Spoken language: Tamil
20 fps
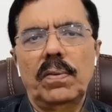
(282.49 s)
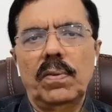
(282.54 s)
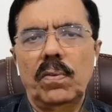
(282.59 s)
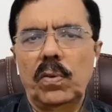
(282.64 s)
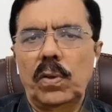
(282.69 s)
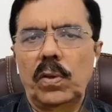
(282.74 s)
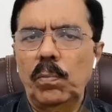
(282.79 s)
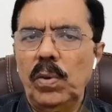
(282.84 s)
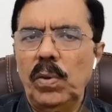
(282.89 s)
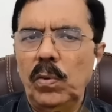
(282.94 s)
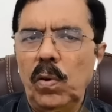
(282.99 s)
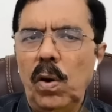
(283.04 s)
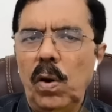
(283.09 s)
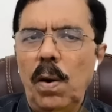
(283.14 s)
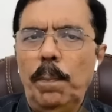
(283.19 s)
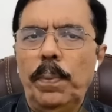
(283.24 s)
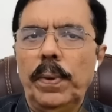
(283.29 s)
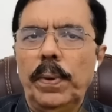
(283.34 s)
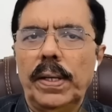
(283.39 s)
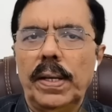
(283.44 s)
ரொம்ப
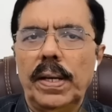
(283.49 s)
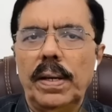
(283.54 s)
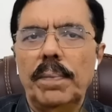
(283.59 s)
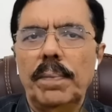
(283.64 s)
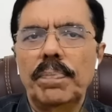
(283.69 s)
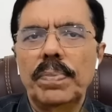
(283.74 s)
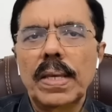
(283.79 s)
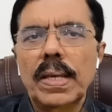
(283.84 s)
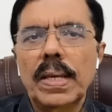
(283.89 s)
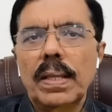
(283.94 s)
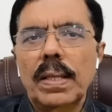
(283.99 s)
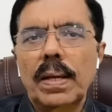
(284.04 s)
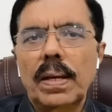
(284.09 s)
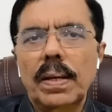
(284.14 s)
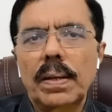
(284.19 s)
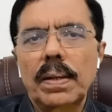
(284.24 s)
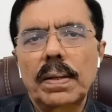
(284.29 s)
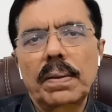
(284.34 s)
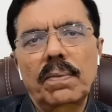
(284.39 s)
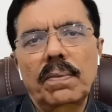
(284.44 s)
ஓப்பனா
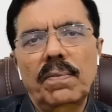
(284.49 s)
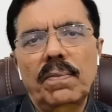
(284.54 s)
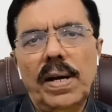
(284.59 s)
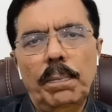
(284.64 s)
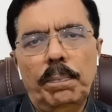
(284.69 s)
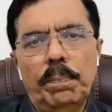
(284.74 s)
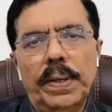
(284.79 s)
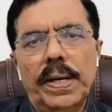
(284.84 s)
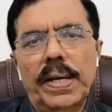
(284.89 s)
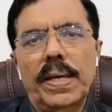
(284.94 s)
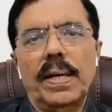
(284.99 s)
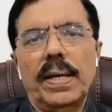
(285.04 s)
வெளிப்படையாக